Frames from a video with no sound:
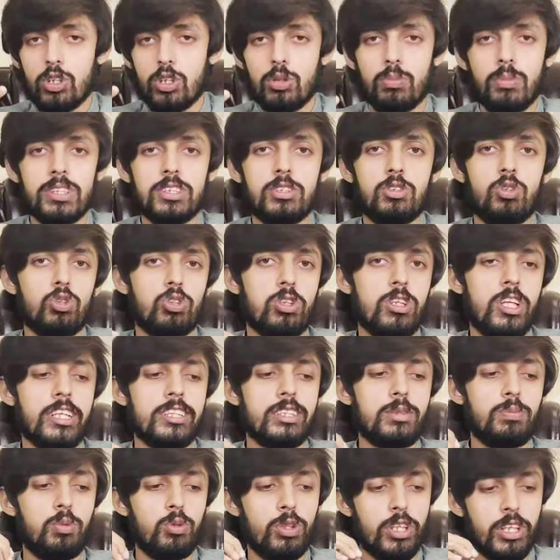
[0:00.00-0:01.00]
तो बस 200
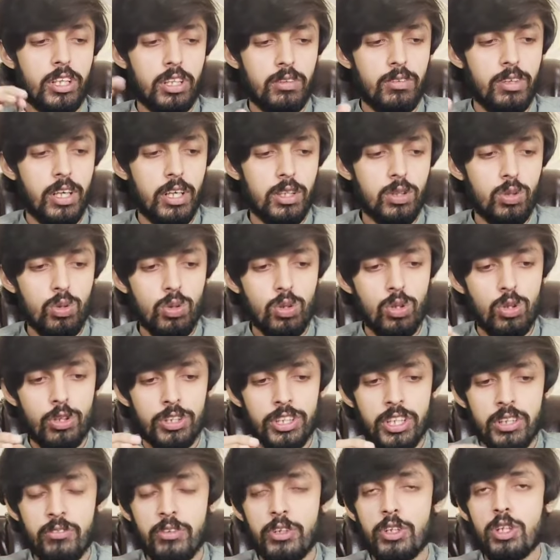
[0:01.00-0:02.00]
लाइक्स पूरे करवा दो
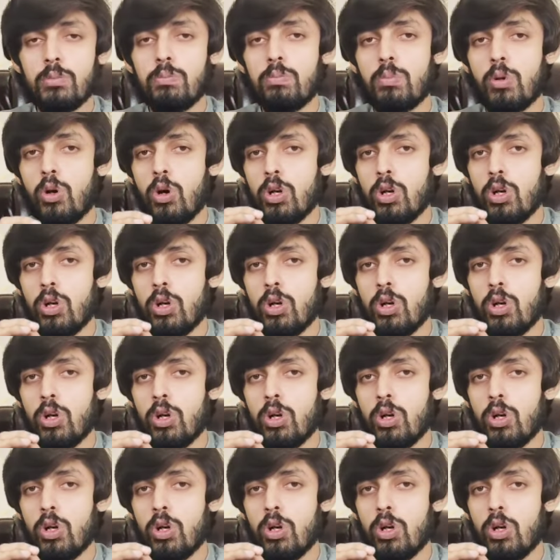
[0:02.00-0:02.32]
और ये वीडियो